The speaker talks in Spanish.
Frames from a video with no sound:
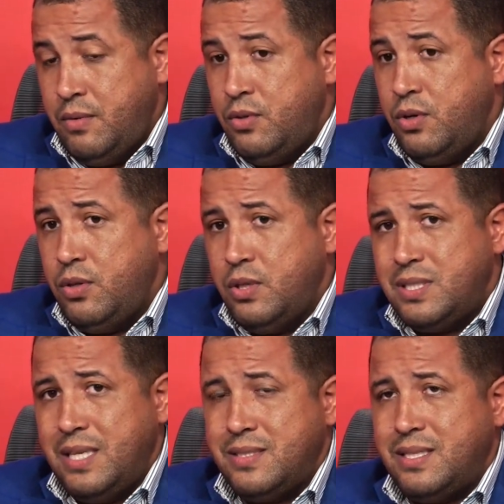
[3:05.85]
No,
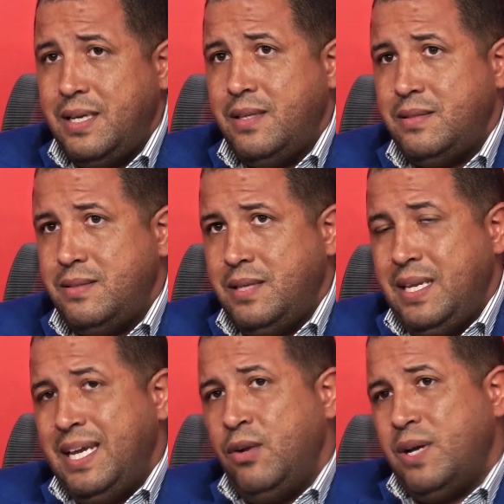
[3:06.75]
se,
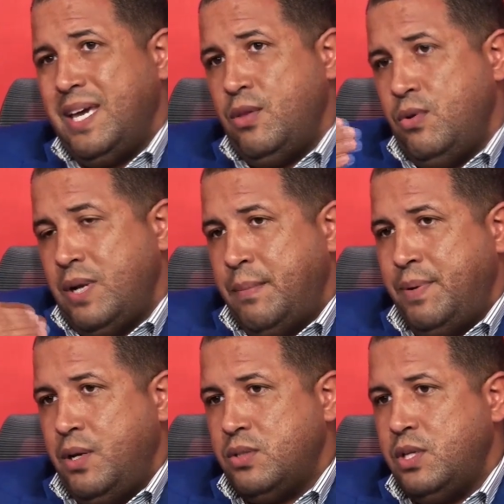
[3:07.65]
diría no que dura,
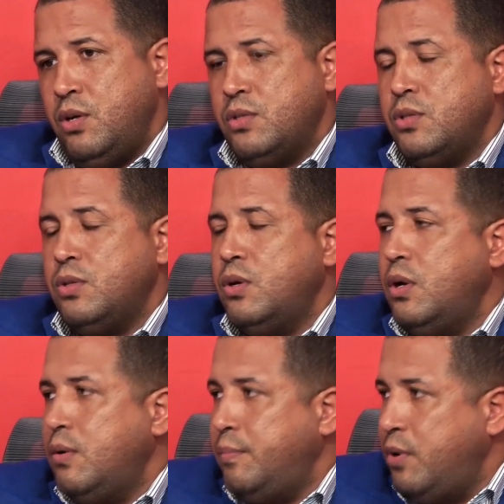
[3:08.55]
pero si
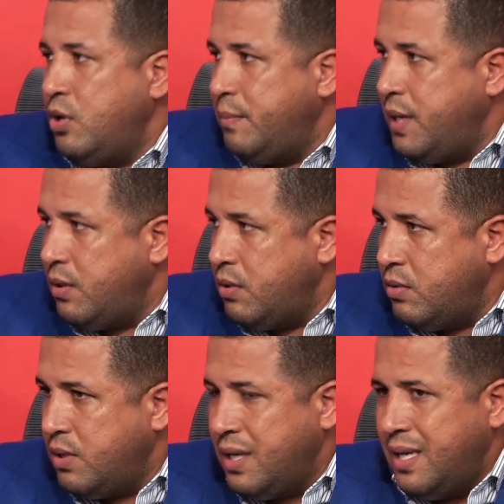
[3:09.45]
nosotros por lo
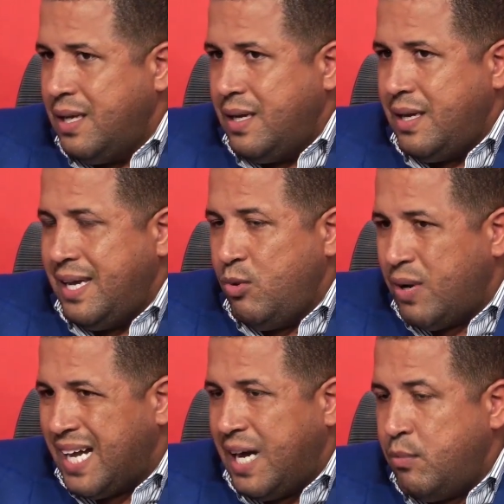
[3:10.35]
menos
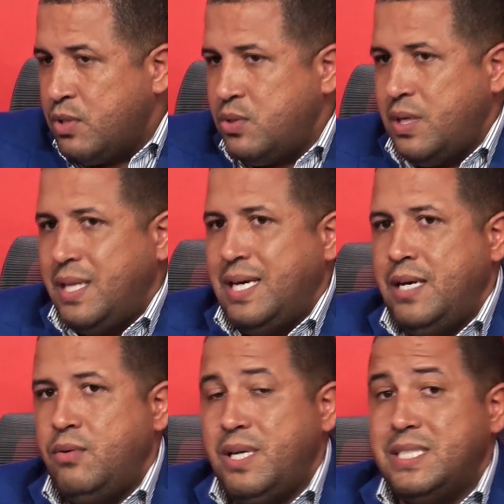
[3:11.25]
educamos al
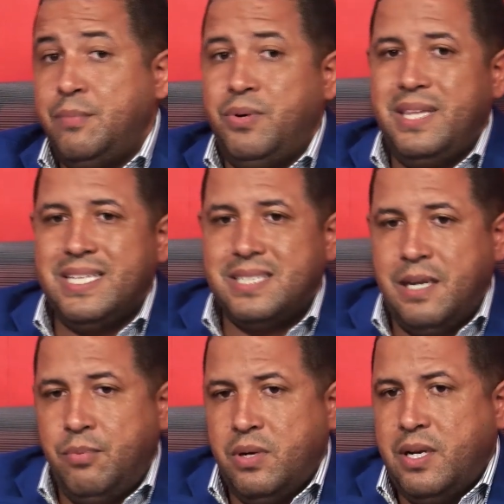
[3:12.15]
ciudadano, que se puede
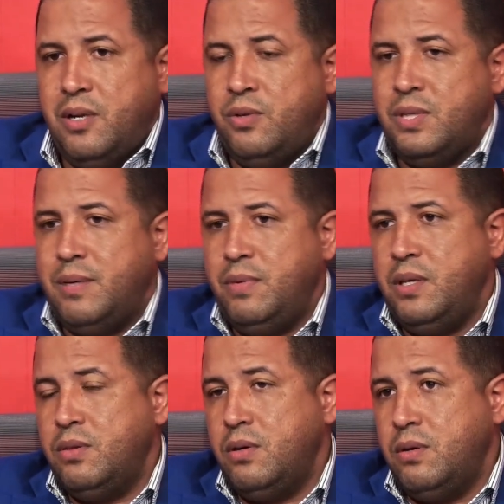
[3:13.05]
hacer, porque el
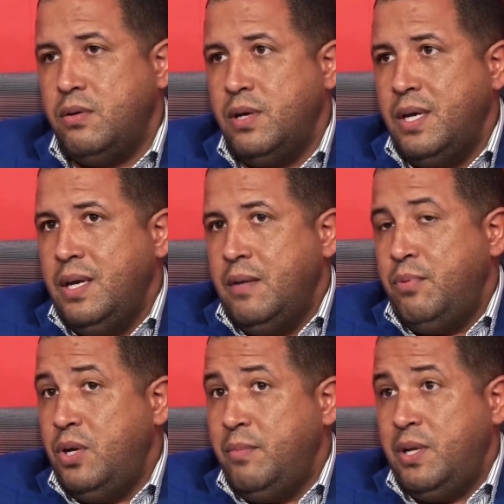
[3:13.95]
ayuntamiento,
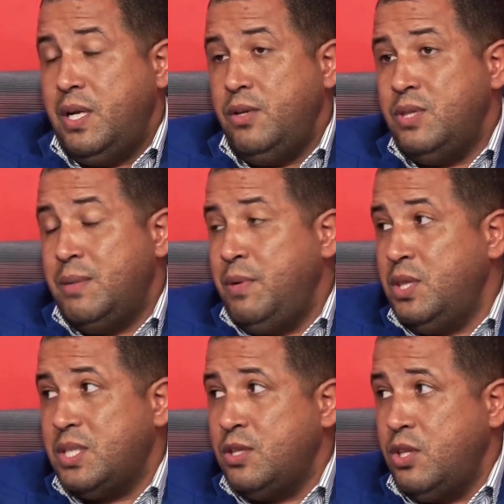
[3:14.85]
por lo menos el
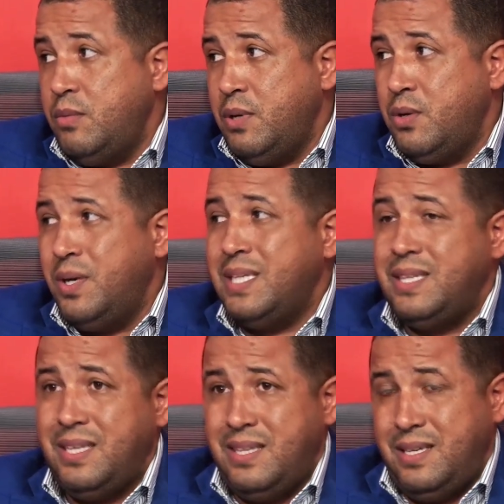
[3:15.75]
ayuntamiento de Santo Domingo Este
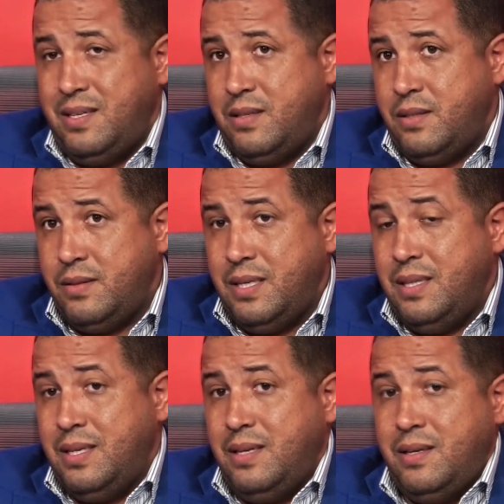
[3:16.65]
tiene,
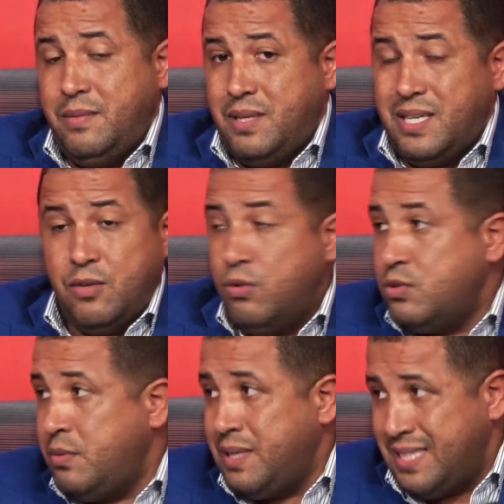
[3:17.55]
tiene
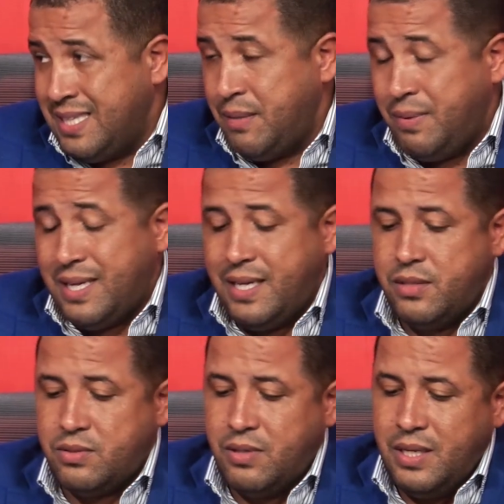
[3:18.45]
recursos bastante para
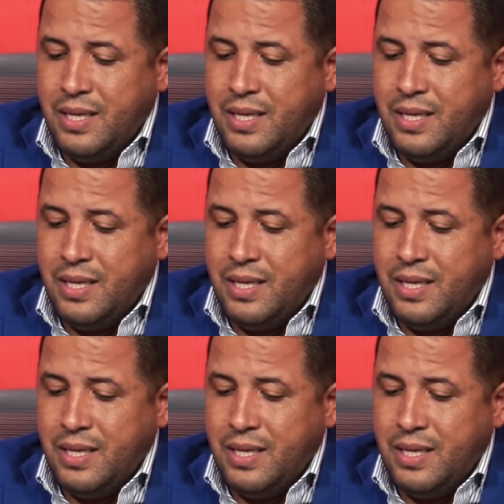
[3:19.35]
eso.